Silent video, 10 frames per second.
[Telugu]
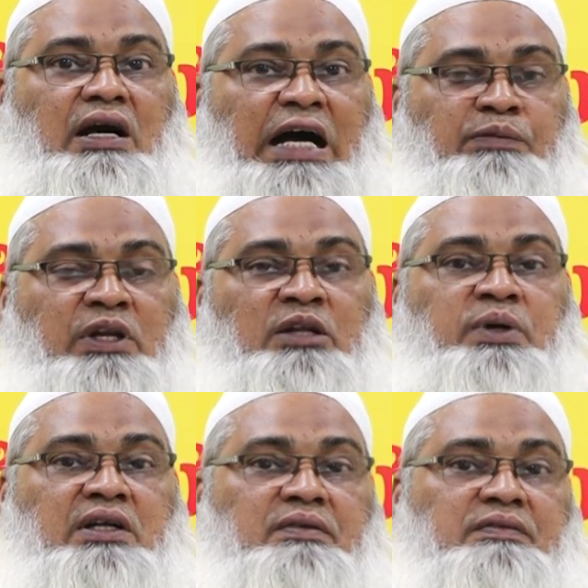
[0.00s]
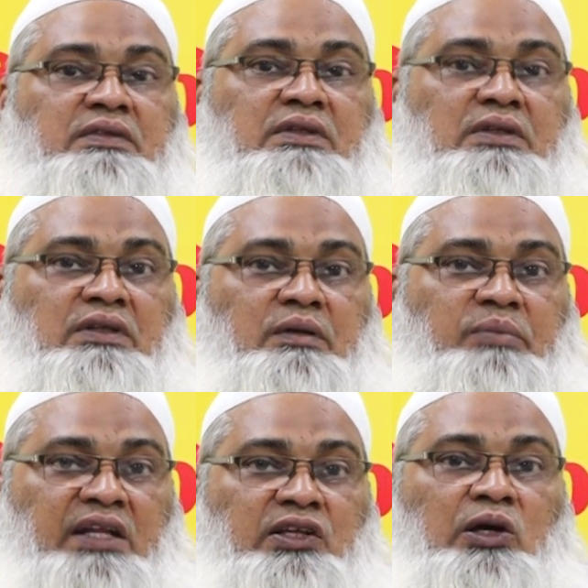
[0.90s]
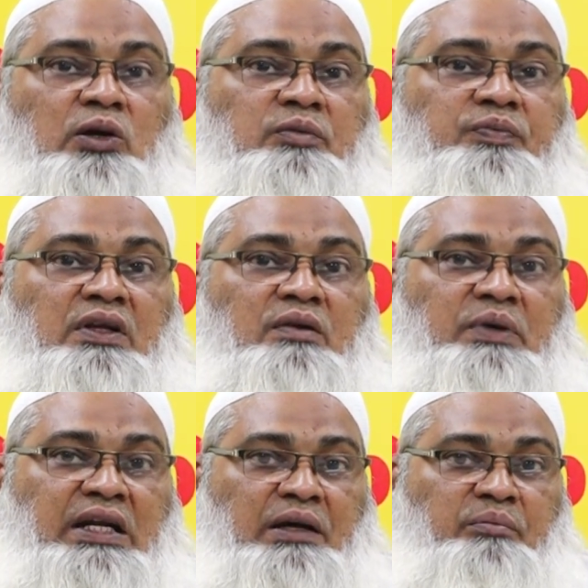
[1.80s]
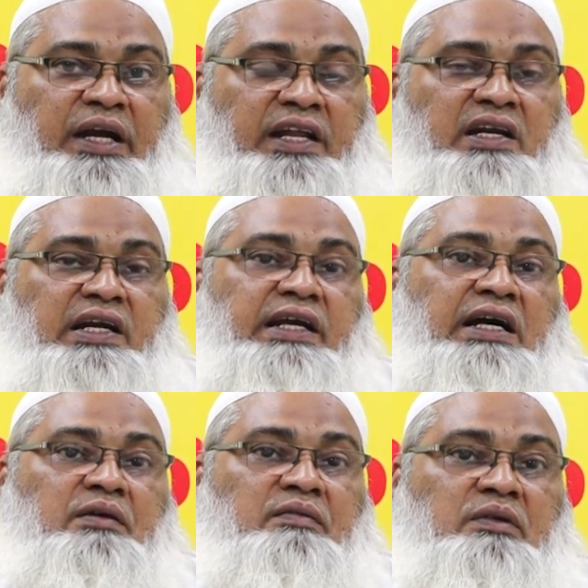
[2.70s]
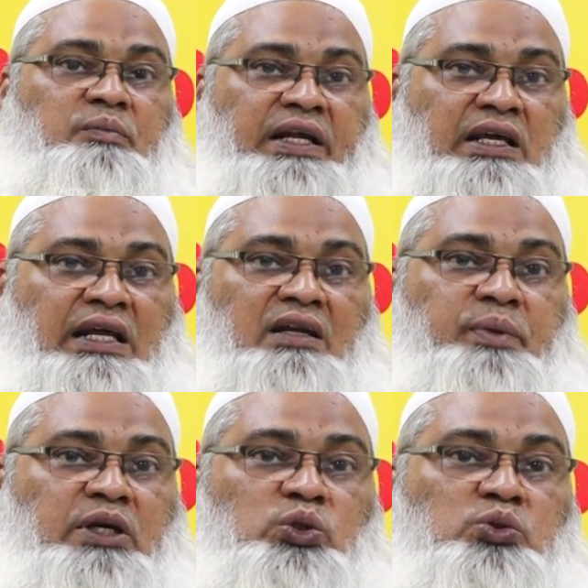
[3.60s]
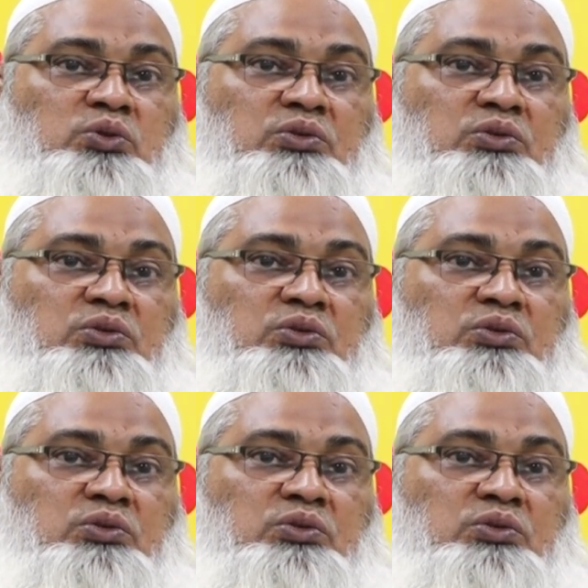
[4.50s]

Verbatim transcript: ఆత్మనిర్భర్ పరిధిలో మన మేడ్ ఇన్ ఇండియా పరికరాలను పెడుతూ